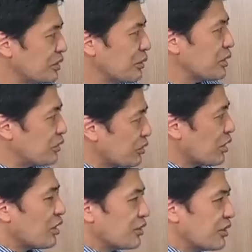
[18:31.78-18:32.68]
ちなみに
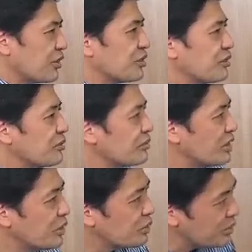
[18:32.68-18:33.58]
双川選手
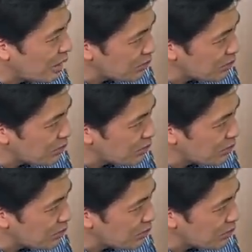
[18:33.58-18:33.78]
理由は